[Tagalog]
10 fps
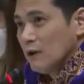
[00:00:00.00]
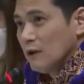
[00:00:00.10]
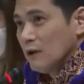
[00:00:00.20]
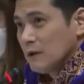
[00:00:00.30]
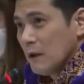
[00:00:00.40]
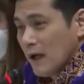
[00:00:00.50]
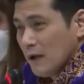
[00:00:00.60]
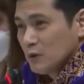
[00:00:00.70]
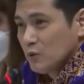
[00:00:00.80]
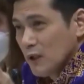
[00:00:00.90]
na para
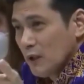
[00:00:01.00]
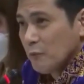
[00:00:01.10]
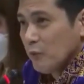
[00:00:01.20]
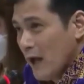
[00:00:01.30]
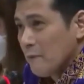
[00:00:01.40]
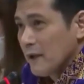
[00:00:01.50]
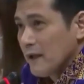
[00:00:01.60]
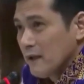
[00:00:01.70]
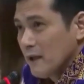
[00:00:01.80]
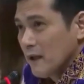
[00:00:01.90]
masundan po
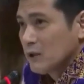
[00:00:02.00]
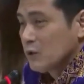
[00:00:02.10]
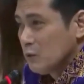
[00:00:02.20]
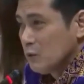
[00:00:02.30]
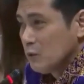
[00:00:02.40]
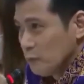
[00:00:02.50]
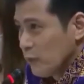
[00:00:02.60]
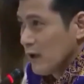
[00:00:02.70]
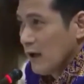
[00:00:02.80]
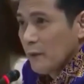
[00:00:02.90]
namin at yun po
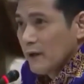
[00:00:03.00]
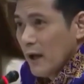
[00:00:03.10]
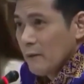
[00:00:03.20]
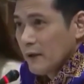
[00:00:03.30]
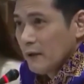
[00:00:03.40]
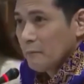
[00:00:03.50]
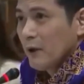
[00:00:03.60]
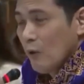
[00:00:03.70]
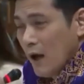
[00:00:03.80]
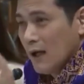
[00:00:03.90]
yung gagawin naming
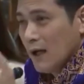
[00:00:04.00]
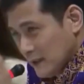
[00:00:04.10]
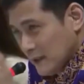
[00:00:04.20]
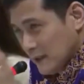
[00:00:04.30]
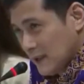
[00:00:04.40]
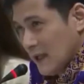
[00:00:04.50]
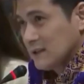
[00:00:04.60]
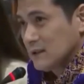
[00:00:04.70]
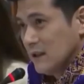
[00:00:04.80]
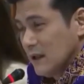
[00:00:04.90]
panukalang
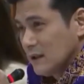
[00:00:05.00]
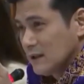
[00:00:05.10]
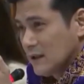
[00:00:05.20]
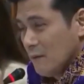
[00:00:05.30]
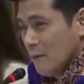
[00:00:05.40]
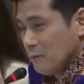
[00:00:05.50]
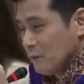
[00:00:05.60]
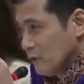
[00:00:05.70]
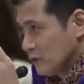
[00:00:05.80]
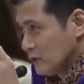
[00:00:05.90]
batas. At tama
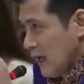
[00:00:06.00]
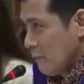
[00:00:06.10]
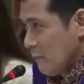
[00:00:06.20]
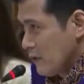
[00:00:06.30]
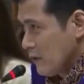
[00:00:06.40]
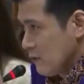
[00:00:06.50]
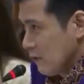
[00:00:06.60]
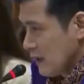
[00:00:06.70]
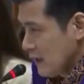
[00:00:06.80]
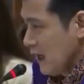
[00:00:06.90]
po yung sinabi nyo
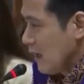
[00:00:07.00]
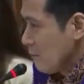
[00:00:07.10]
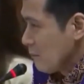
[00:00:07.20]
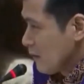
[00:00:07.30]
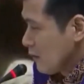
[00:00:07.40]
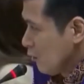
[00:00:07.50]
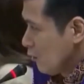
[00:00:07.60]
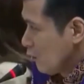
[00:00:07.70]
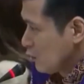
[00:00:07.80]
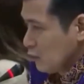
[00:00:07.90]
kanina,
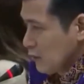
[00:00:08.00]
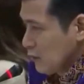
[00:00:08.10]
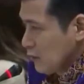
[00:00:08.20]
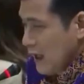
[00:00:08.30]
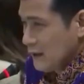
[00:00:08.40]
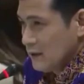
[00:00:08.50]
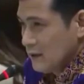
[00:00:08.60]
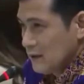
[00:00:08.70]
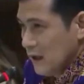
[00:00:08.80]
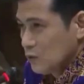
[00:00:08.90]
kung gusto natin
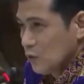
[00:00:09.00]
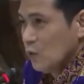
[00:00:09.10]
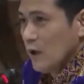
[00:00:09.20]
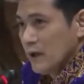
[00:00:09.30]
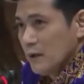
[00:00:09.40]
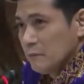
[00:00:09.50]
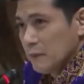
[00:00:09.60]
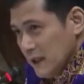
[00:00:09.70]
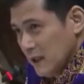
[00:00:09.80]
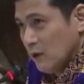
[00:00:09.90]
talagang tulungan
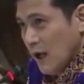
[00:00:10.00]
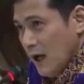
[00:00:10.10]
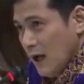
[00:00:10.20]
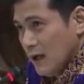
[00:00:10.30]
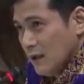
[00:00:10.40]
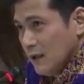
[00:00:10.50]
ng pelikula,